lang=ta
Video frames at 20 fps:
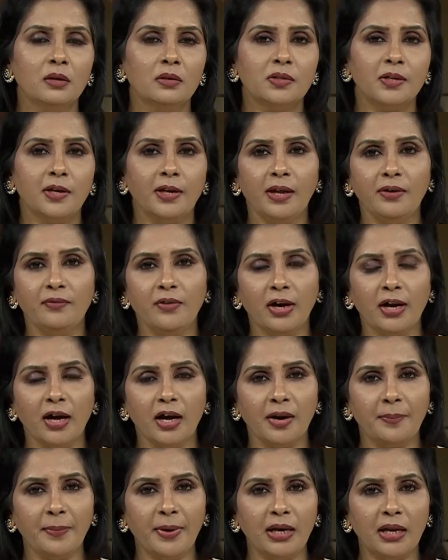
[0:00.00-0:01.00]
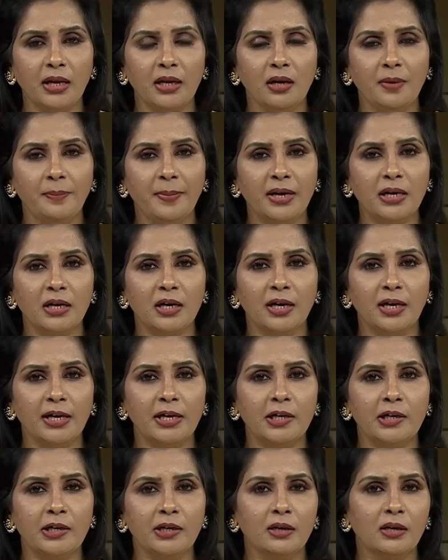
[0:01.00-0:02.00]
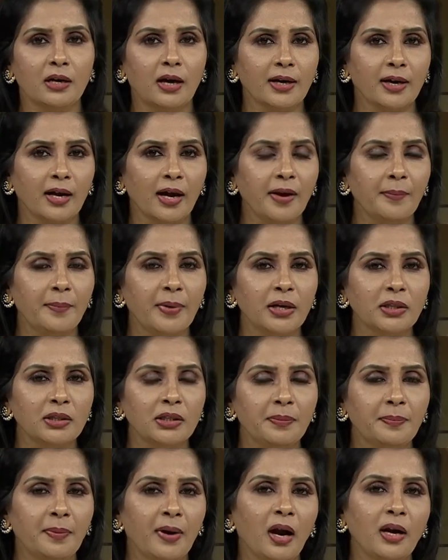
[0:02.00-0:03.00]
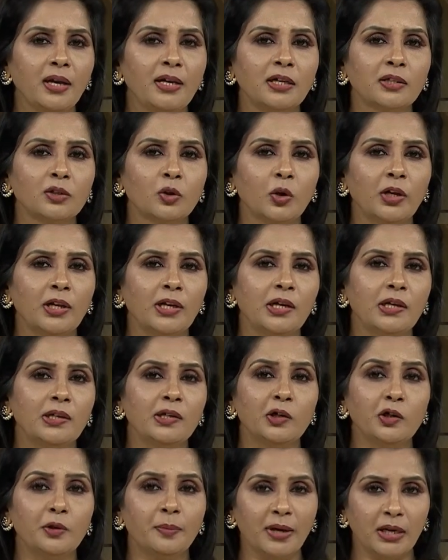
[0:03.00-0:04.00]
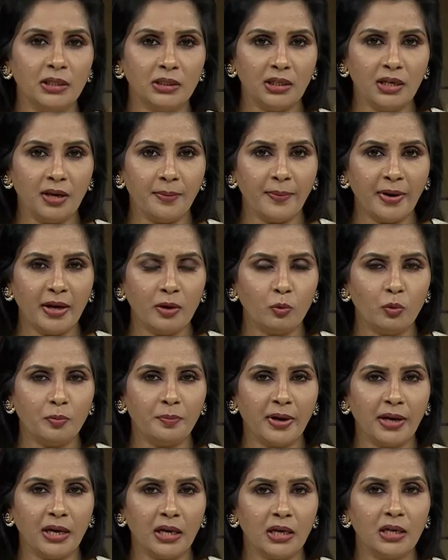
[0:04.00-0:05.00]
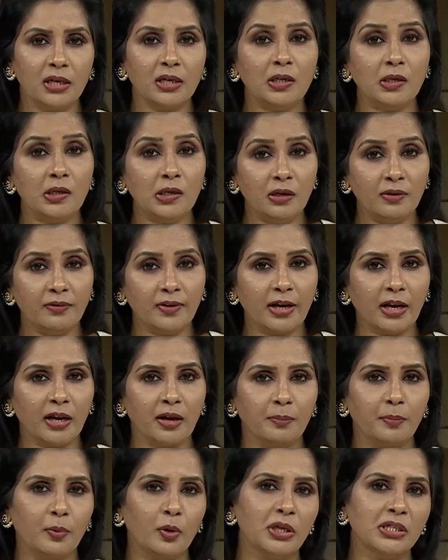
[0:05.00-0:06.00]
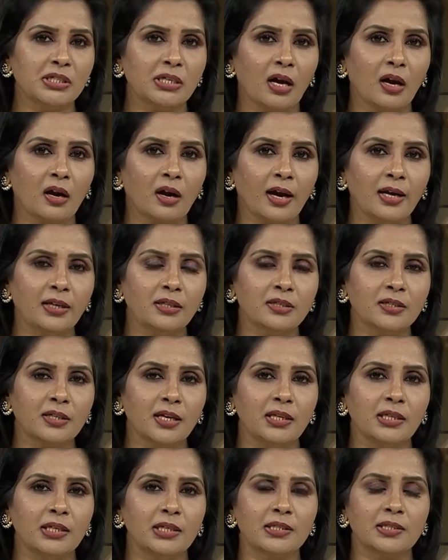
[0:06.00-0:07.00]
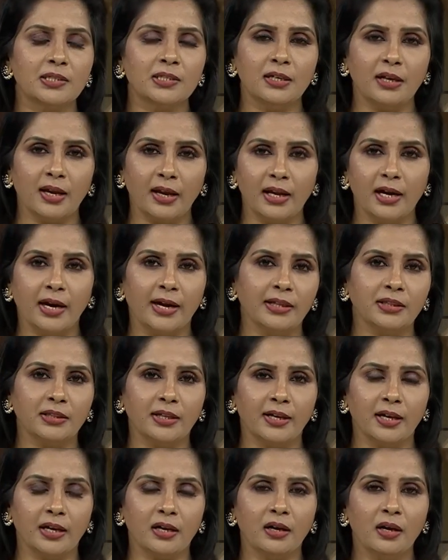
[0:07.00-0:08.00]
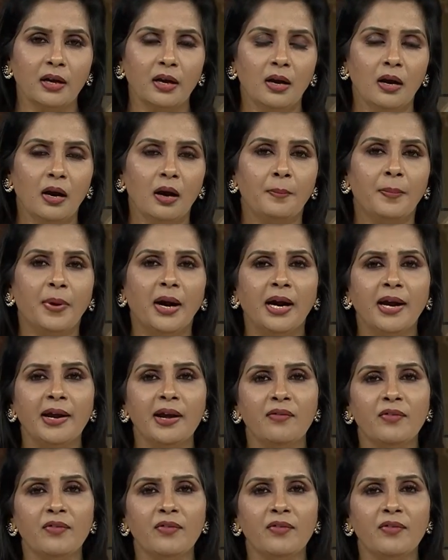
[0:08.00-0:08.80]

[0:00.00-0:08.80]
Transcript: சென்னை வண்ணாரப்பேட்டையில் பெண்களை கட்டாயப்படுத்தி பாலியல் தொழிலில் ஈடுபடுத்திய பெண் உட்பட இருவரை போலீசார் கைது செய்து சிறையில் அடைத்தனர் பழைய